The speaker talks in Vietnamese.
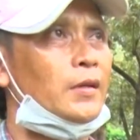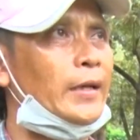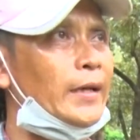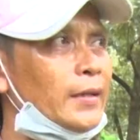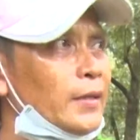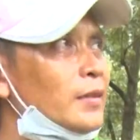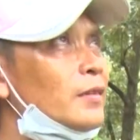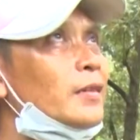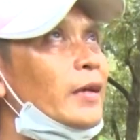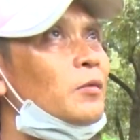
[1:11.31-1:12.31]
nắng thì
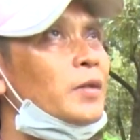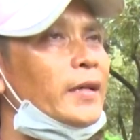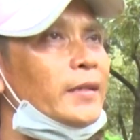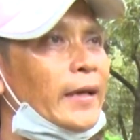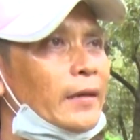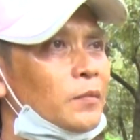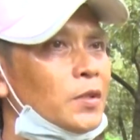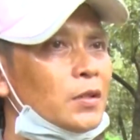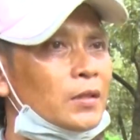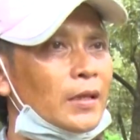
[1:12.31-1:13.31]
nó trèo dễ dàng
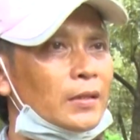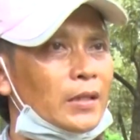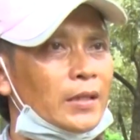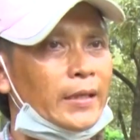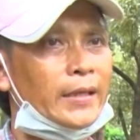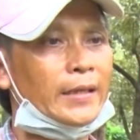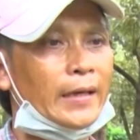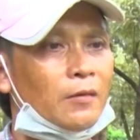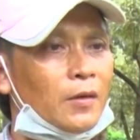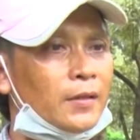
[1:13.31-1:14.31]
mưa tơn tợt cây
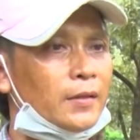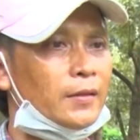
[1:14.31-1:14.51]
cao quá